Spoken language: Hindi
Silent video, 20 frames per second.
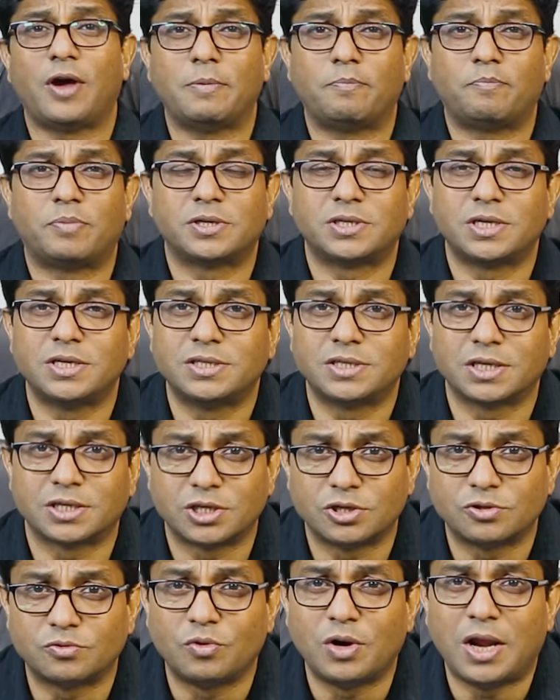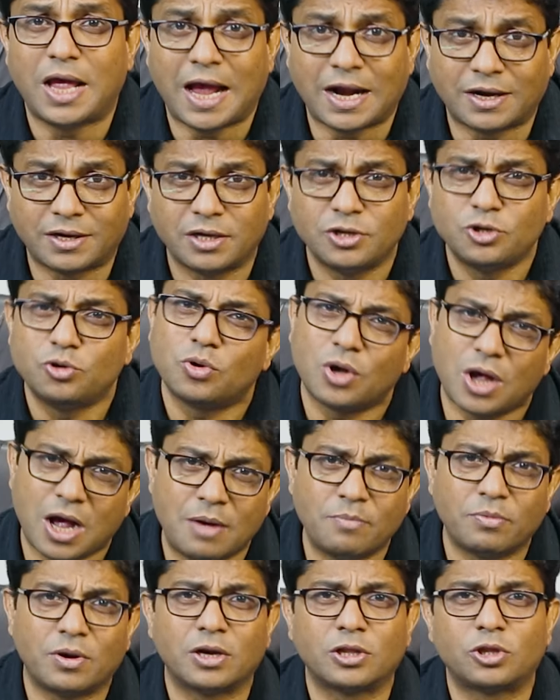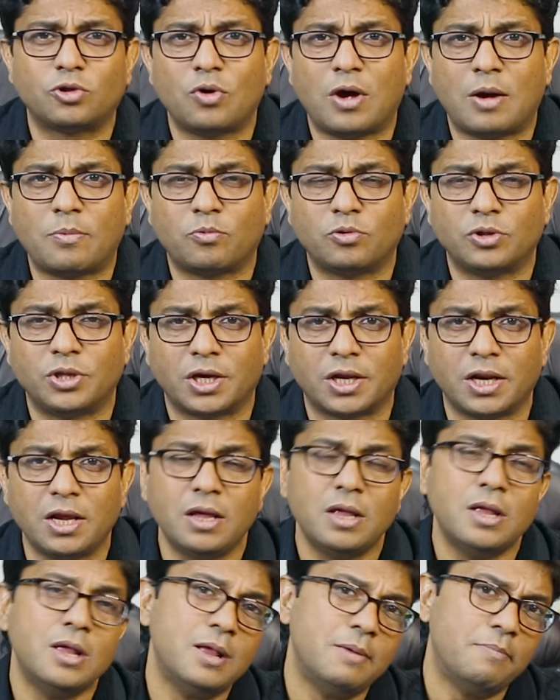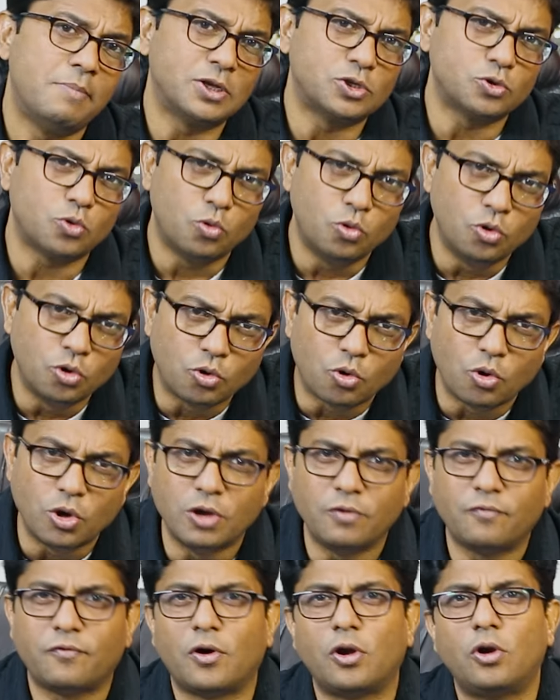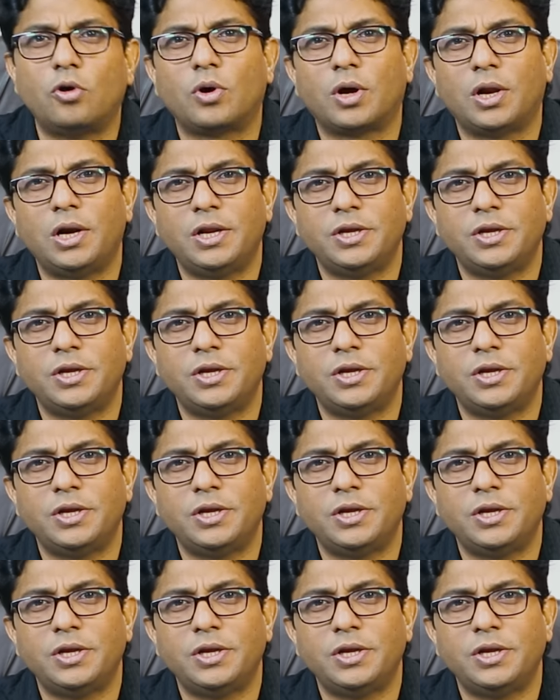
फाइव परसेंट सक्सेसफुल एक्टर जो काम करते हो आपको देख रहे हैं बस उनको ही फॉलो कर